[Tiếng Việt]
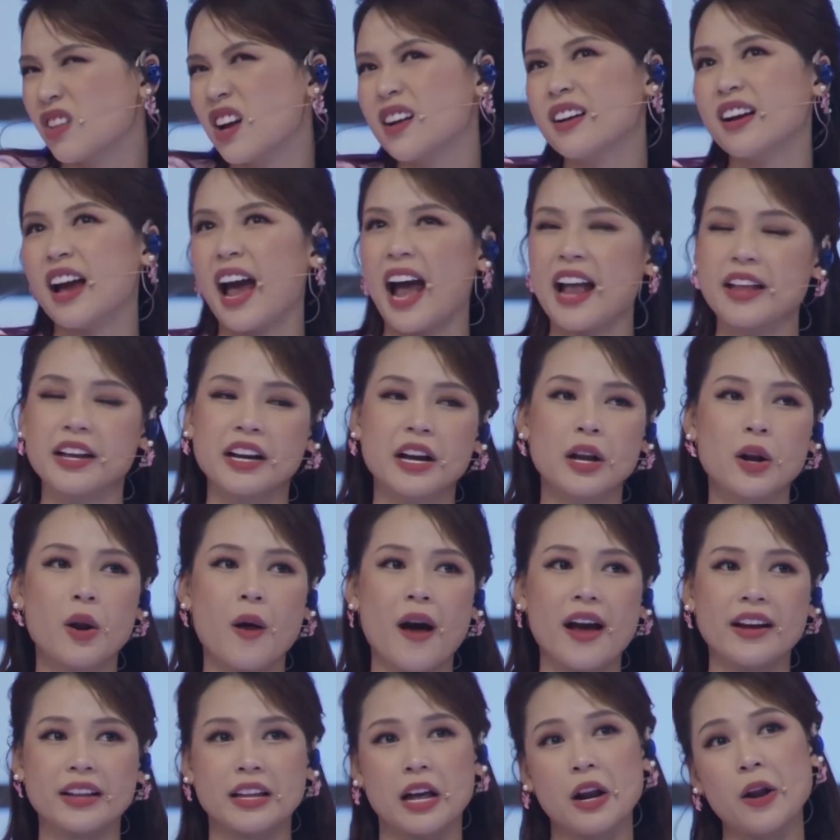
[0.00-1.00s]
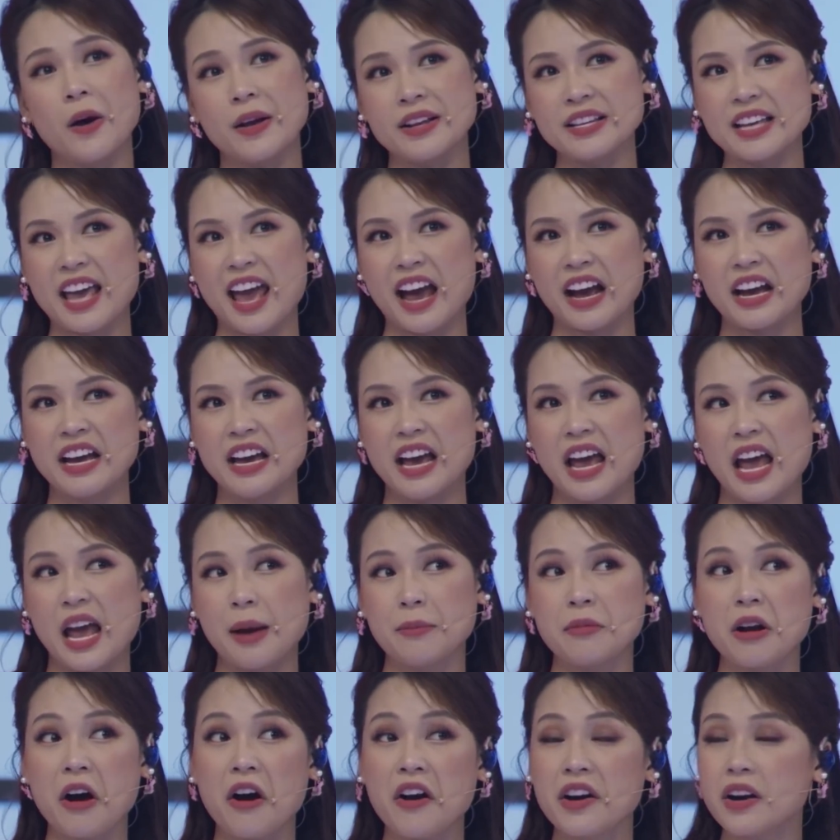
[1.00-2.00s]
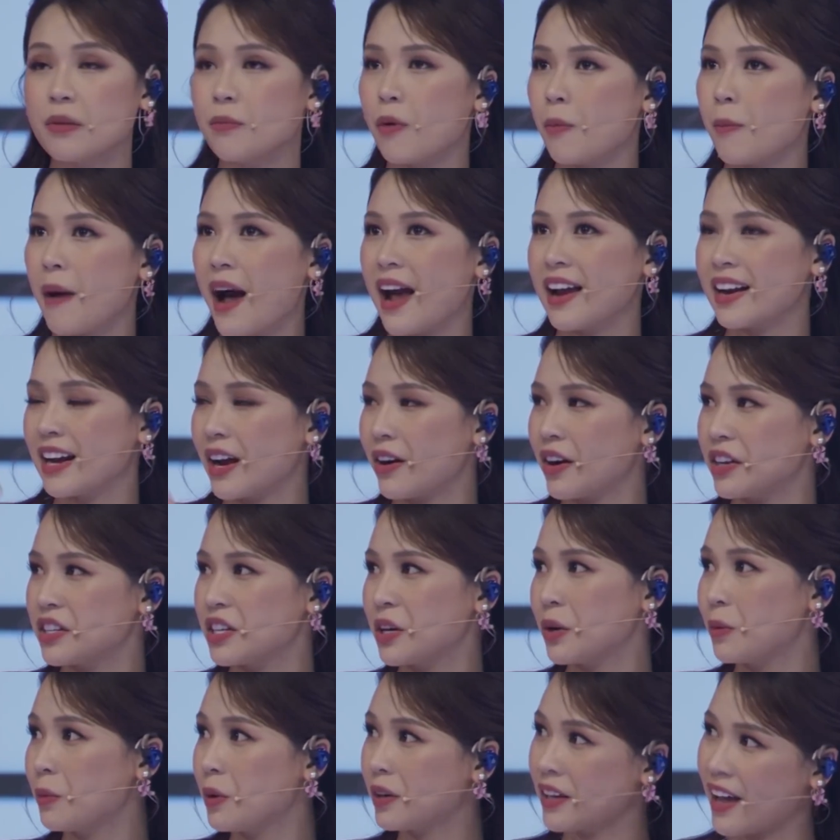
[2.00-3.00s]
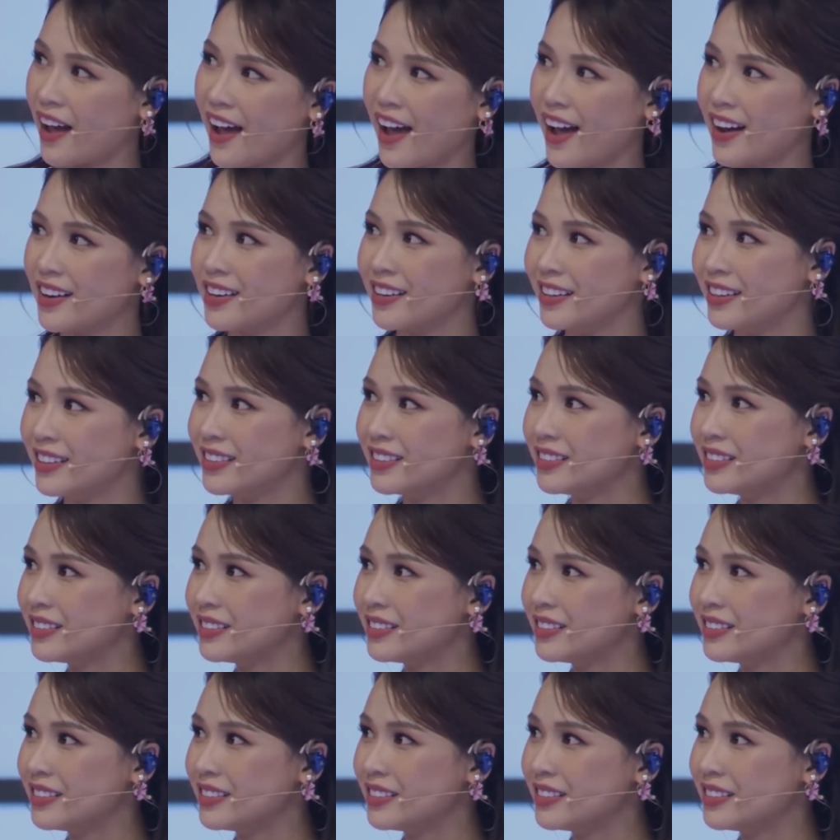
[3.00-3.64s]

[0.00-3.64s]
tất cả những cái loại thể loại nhạc. Em nói ra một bài nào là chị cũng có thể hát được.